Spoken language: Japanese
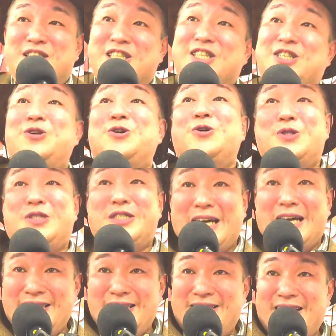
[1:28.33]
地球
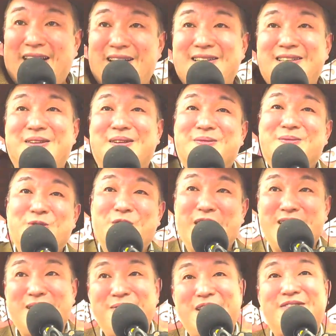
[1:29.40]
全体に
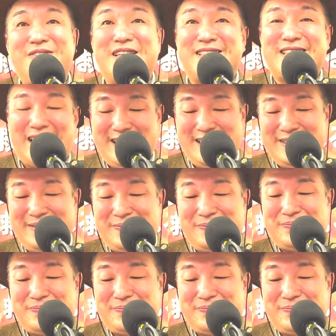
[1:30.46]
向けてみてください